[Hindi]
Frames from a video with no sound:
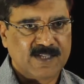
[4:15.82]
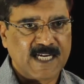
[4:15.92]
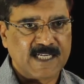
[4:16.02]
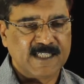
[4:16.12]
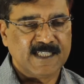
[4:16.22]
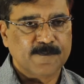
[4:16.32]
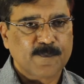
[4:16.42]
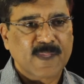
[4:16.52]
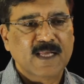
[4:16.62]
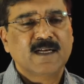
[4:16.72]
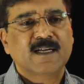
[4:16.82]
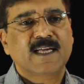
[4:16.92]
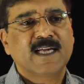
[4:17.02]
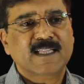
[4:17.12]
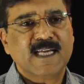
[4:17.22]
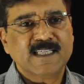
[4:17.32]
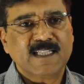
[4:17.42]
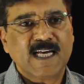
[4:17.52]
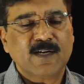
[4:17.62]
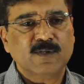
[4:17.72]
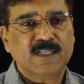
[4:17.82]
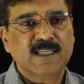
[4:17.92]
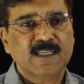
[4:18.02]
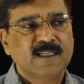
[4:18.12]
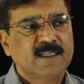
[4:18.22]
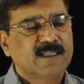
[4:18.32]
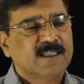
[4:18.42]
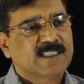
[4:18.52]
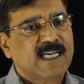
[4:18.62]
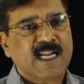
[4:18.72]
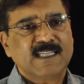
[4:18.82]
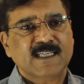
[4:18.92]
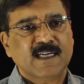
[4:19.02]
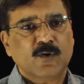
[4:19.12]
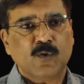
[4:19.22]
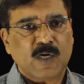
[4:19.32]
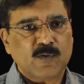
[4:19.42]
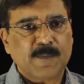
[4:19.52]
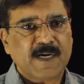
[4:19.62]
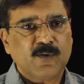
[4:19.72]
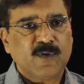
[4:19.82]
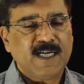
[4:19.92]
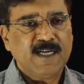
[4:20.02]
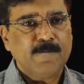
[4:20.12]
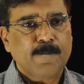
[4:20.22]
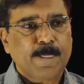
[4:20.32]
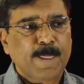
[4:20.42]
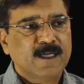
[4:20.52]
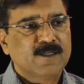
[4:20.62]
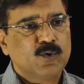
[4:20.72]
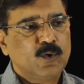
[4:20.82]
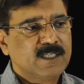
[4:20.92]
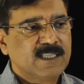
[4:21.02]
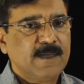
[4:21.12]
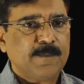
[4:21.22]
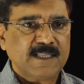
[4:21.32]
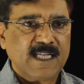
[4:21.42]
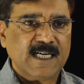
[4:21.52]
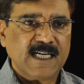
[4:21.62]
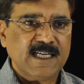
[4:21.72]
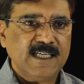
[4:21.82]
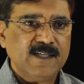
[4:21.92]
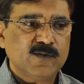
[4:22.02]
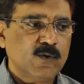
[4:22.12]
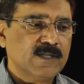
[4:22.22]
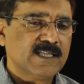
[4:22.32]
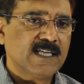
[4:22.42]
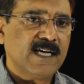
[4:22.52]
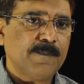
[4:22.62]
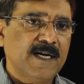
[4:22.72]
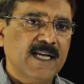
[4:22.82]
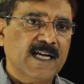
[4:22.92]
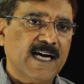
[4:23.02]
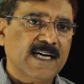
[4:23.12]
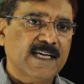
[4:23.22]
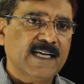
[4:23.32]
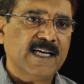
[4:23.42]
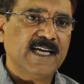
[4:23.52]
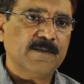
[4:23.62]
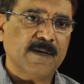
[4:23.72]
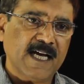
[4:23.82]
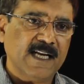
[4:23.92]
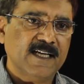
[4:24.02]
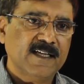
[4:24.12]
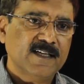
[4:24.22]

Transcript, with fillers: तैयार किए खेत कैसे तैयार होते थे सारा जंगल खुला हुआ पड़ा हुआ है जो जितने पत्थर हटा ले जो जितना पेड़ काट के खेत बना ले